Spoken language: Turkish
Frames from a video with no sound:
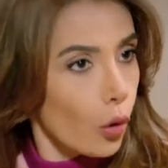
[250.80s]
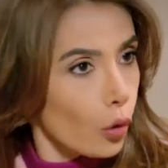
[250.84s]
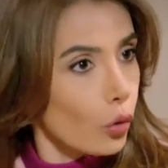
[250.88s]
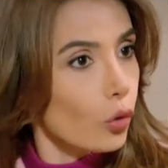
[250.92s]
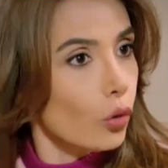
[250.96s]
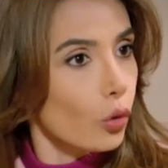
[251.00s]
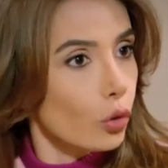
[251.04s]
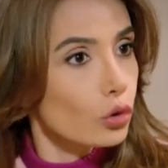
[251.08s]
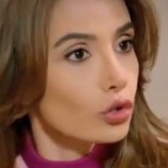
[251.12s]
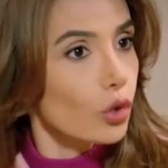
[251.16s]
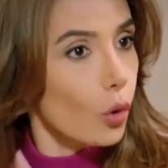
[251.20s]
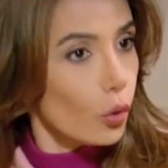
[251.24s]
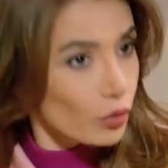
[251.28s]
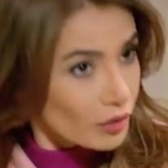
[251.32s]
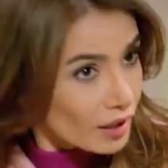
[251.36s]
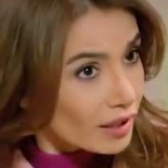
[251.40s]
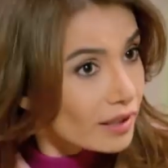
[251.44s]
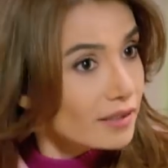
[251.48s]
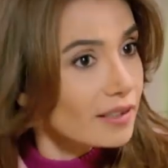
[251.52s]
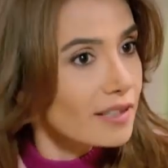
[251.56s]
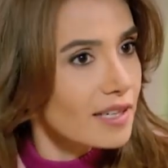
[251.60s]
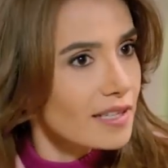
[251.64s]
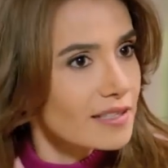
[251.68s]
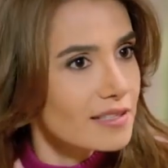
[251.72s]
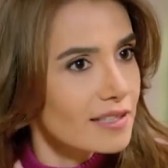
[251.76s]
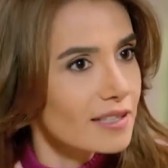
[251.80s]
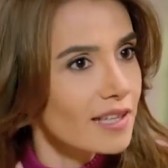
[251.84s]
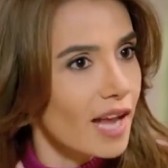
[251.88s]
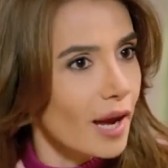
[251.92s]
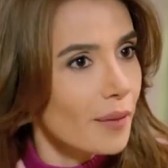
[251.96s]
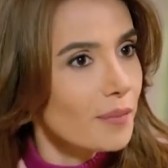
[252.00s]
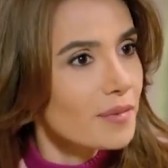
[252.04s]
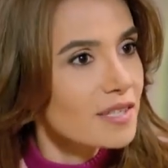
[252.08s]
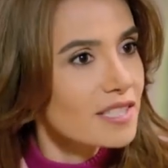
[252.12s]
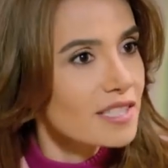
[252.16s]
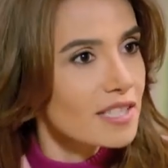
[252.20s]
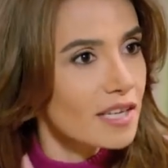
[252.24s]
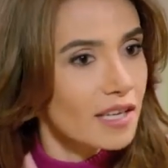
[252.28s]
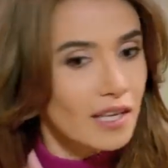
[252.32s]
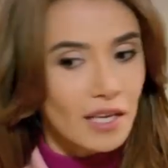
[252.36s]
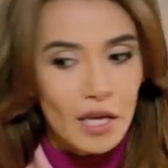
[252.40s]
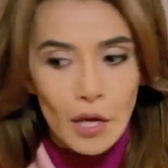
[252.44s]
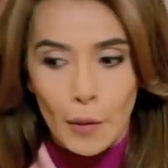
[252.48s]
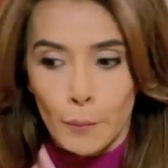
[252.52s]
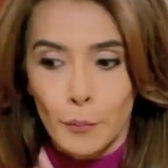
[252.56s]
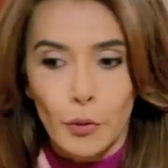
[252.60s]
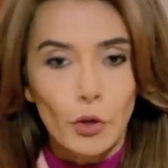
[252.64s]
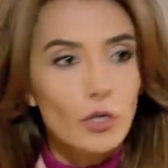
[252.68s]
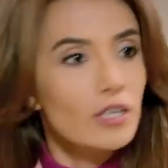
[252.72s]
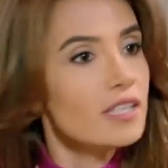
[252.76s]
O, o da ona kadar etkilenmişse
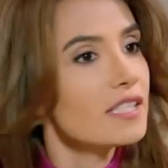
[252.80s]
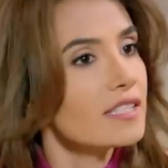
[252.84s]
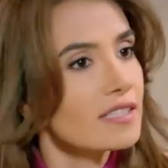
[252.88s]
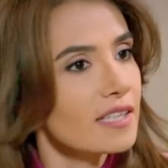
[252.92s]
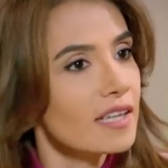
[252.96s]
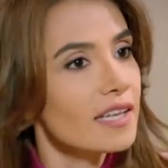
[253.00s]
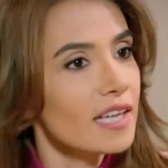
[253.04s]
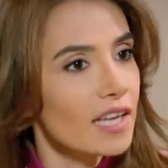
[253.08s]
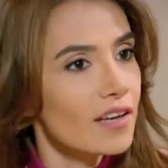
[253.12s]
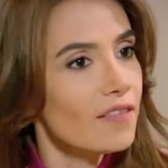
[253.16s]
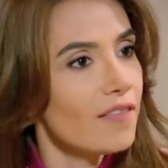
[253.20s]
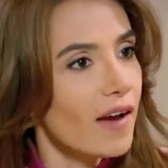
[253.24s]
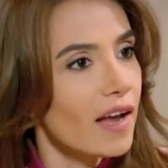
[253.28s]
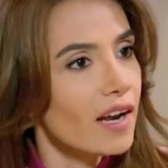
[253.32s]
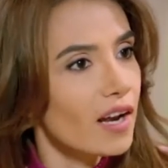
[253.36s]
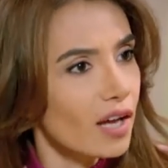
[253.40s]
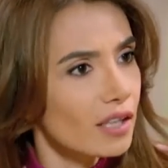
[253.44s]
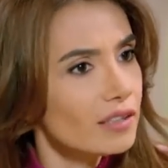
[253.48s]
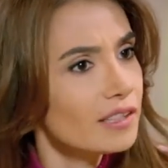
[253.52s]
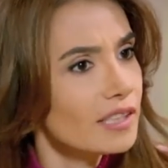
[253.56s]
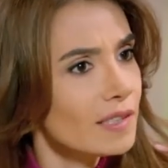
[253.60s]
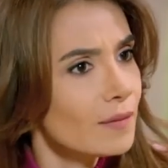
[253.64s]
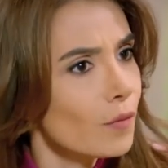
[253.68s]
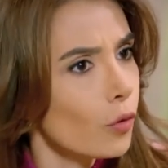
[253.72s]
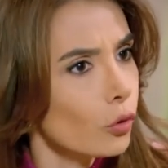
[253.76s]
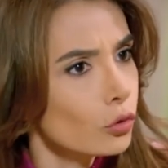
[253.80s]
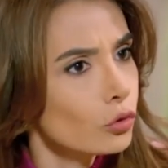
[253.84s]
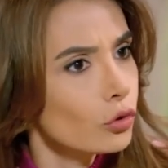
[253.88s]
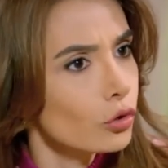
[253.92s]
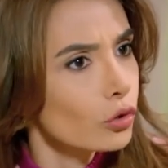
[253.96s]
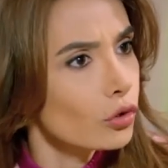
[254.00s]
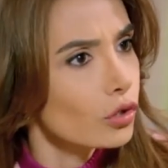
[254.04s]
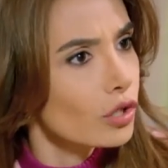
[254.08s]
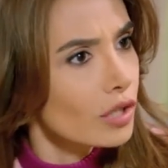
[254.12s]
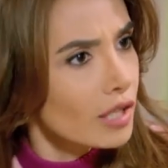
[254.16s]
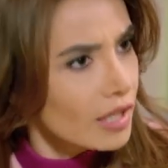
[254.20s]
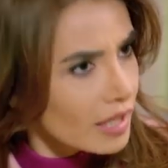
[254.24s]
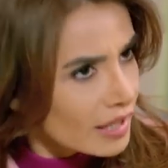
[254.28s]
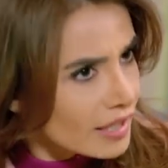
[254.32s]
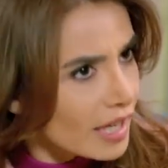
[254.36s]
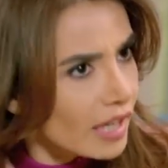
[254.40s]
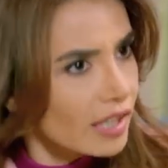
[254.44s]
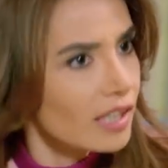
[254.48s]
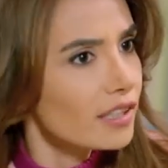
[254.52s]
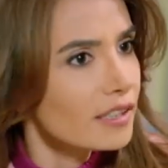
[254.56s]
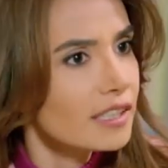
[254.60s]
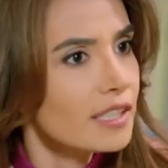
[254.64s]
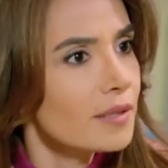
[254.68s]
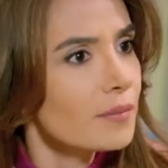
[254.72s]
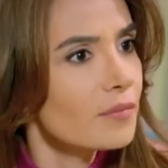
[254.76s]
polisten evvel alayım onu
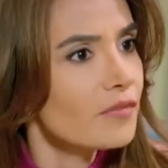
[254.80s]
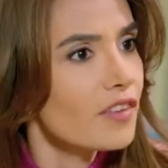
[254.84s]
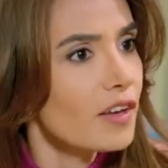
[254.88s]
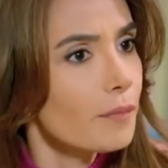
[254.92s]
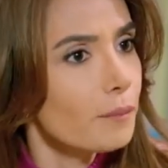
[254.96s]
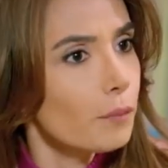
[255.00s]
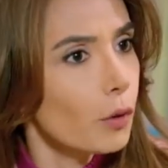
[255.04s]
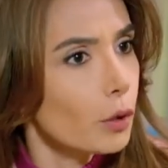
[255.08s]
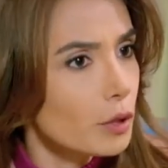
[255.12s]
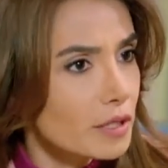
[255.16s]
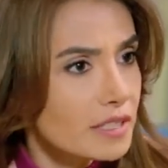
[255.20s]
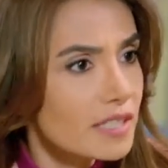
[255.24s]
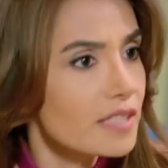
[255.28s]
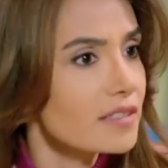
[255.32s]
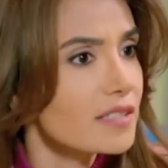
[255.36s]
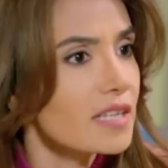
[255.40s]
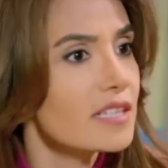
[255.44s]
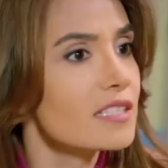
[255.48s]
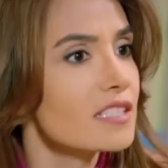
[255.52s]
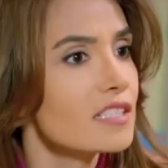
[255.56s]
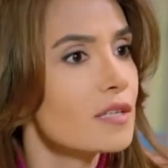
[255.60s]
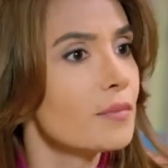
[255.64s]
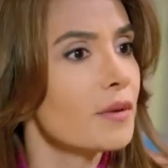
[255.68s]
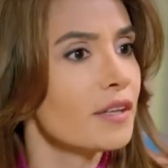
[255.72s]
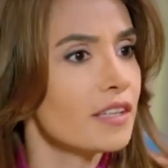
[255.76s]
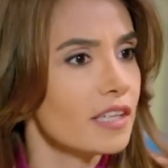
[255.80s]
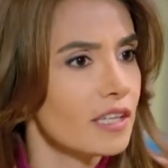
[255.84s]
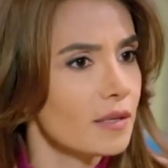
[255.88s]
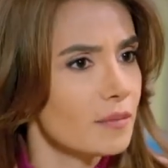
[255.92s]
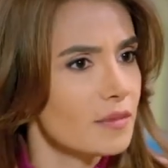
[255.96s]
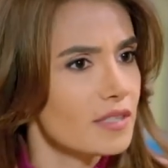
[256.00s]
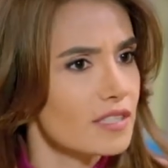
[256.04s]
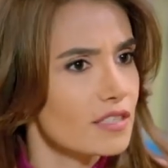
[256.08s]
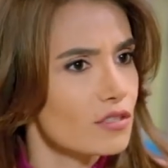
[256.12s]
yakalayayım ve polise teslim edeyim